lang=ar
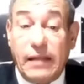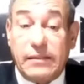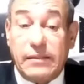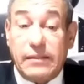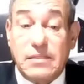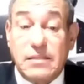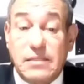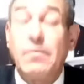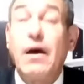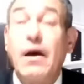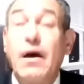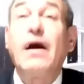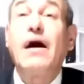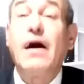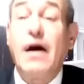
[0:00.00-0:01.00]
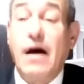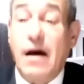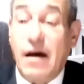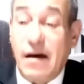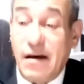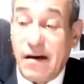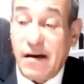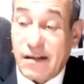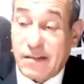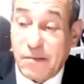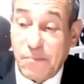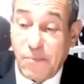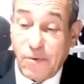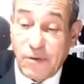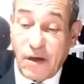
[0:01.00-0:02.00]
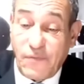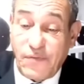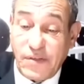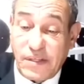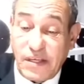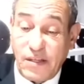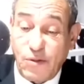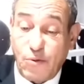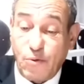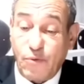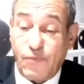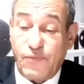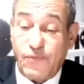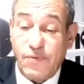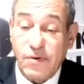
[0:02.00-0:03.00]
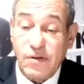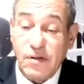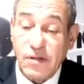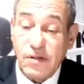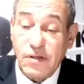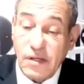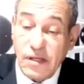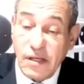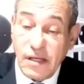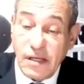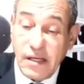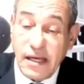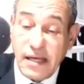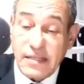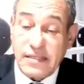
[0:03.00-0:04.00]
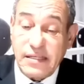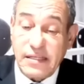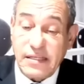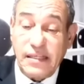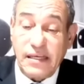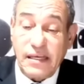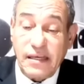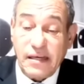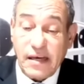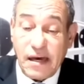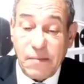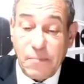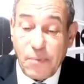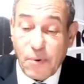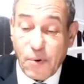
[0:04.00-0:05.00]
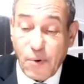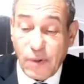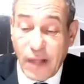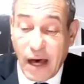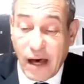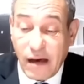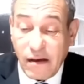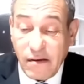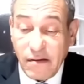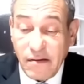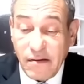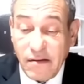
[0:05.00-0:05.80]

تسمع اه تبونا في تندوف سيدي خبرونا